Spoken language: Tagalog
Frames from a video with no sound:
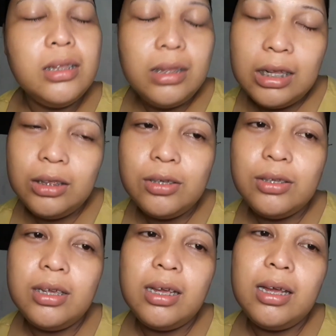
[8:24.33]
dito
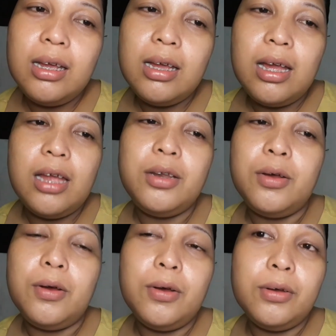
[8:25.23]
sa,
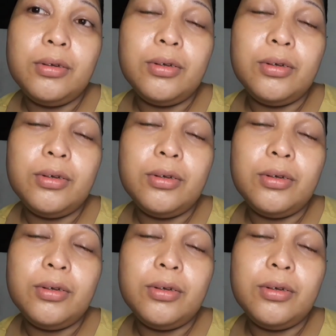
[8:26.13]
ano,